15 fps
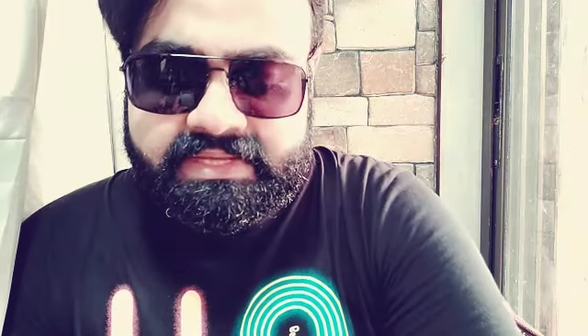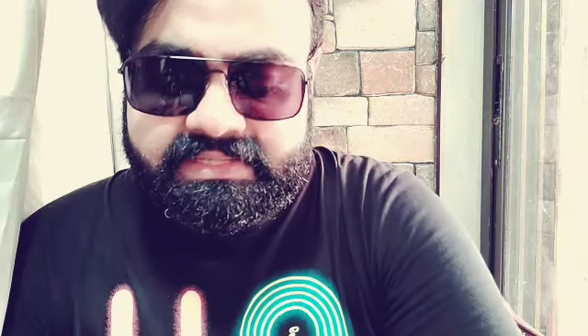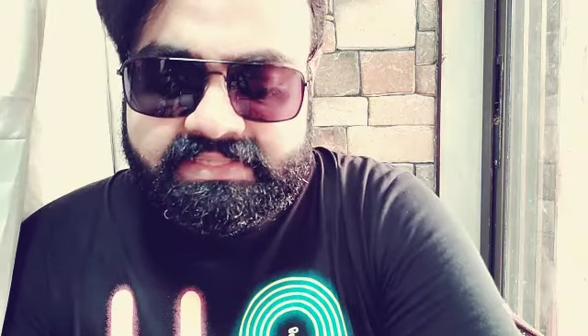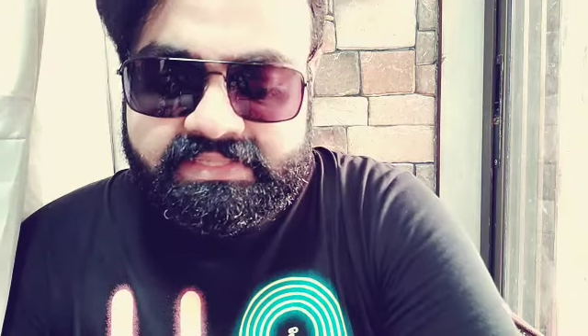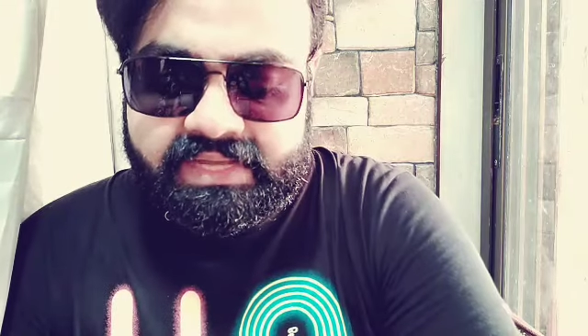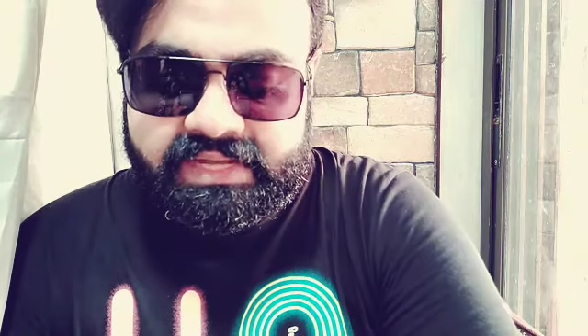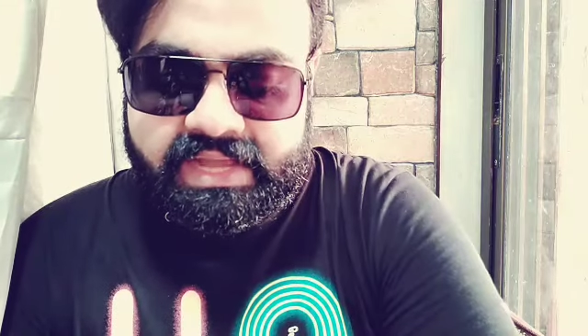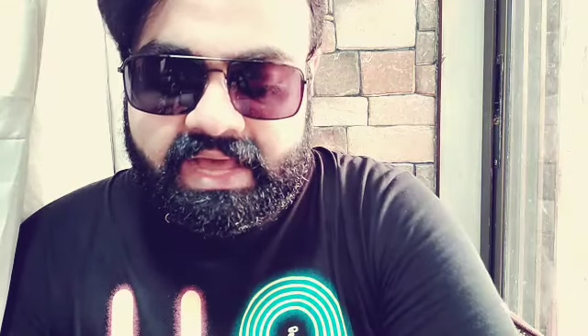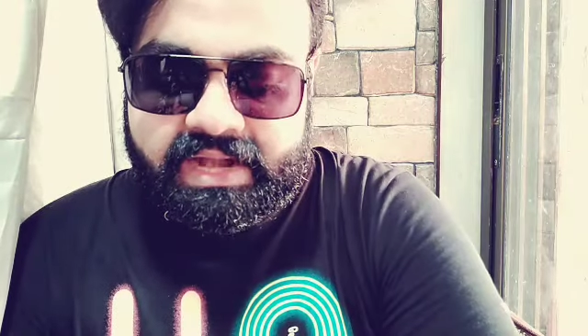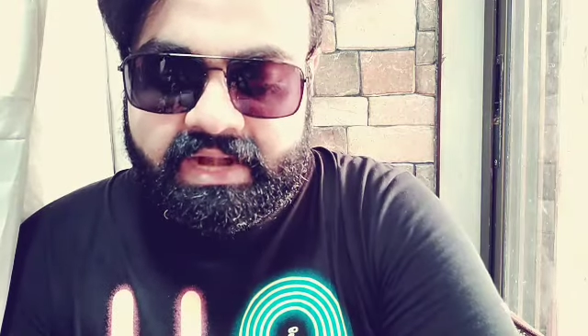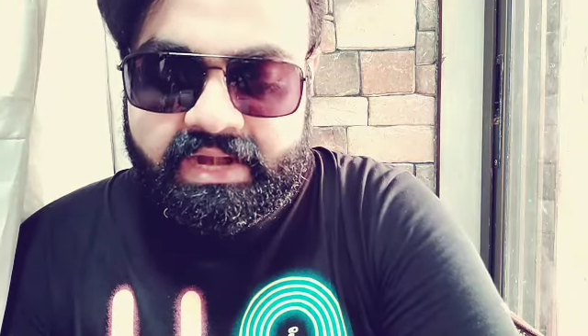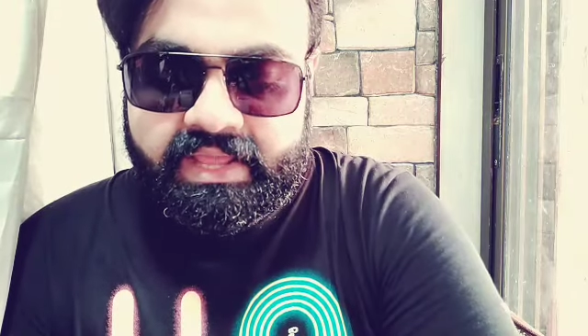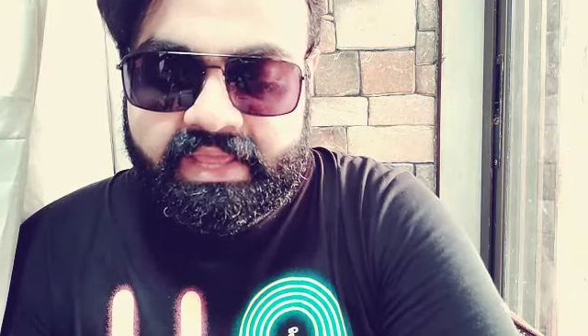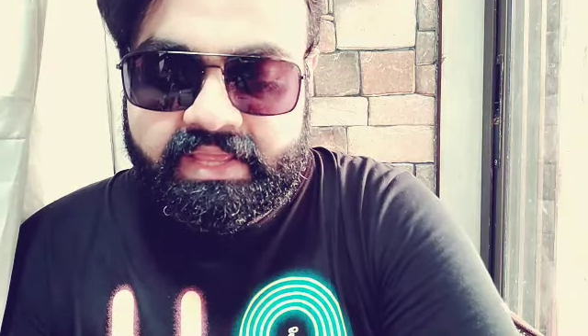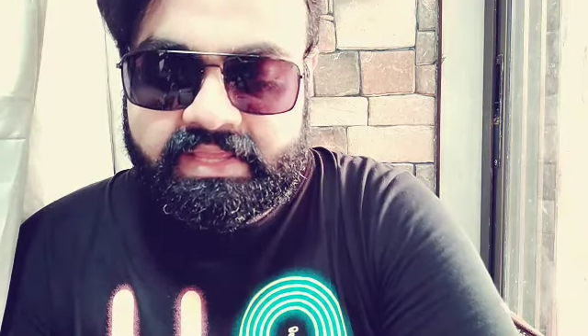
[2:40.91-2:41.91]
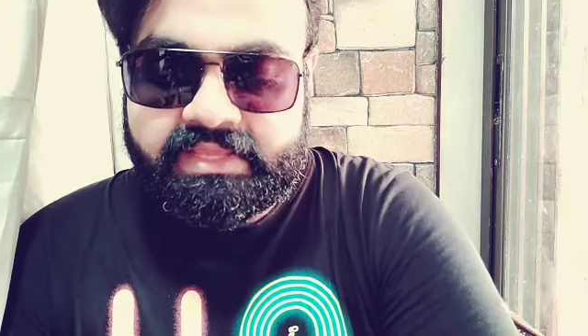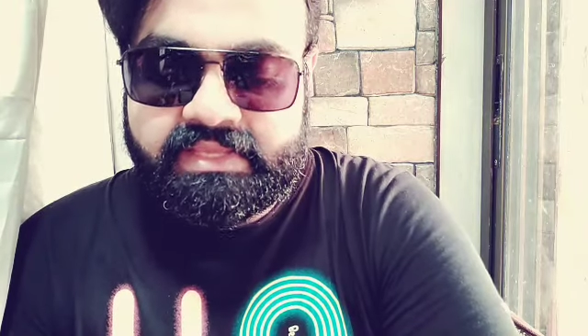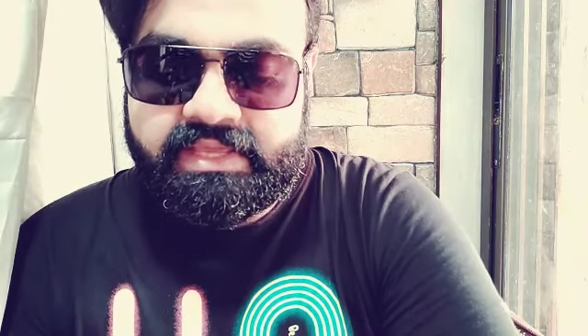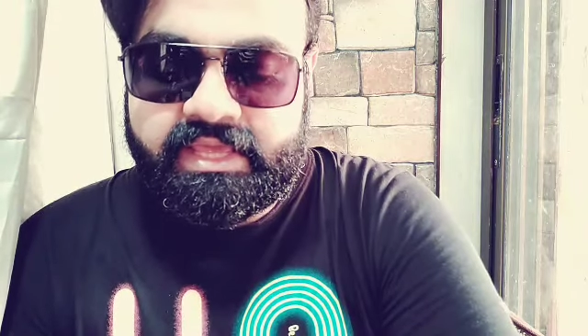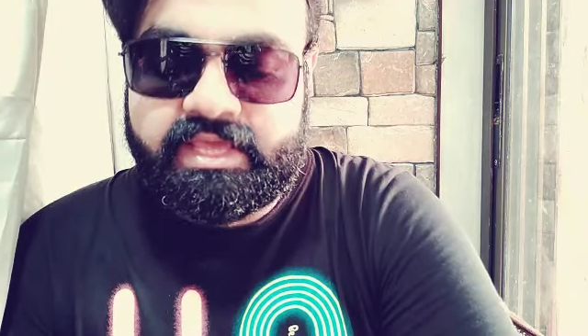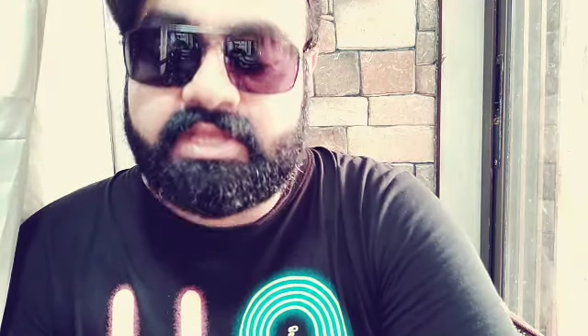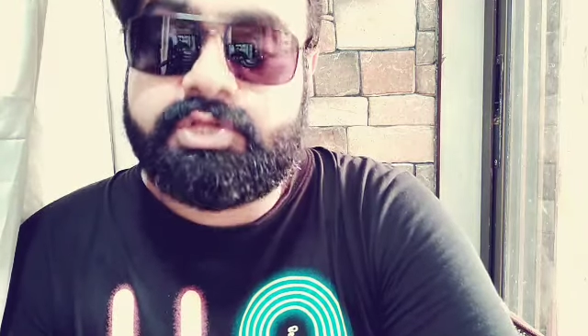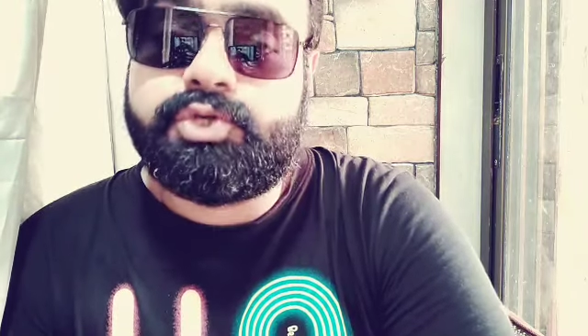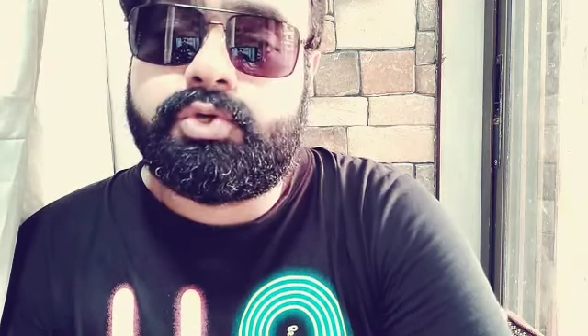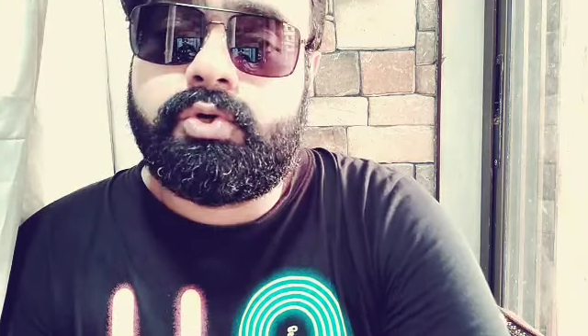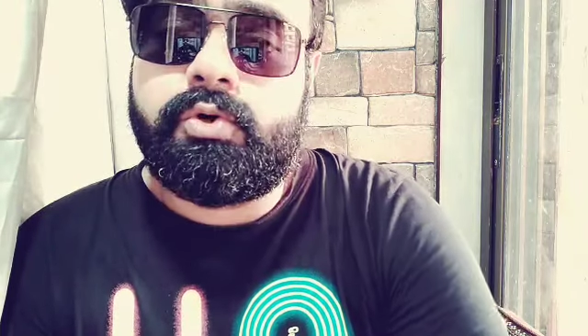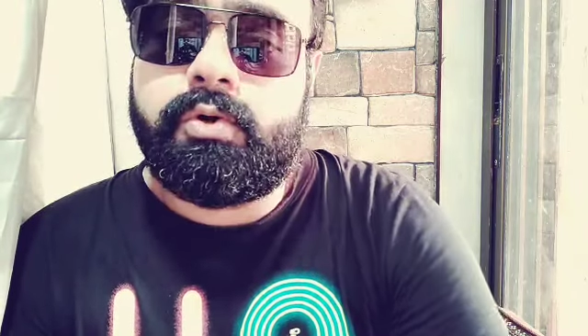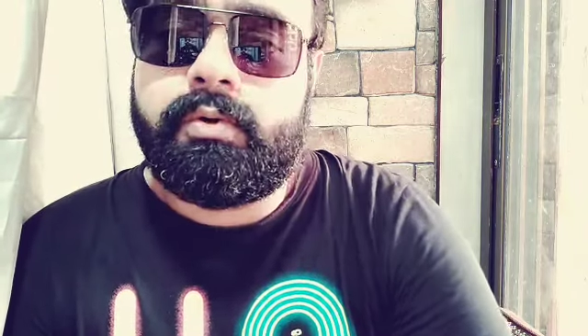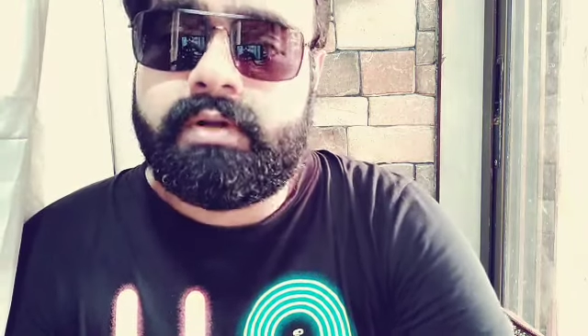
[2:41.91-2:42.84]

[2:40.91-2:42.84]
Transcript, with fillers: इसी का कारण है ये जो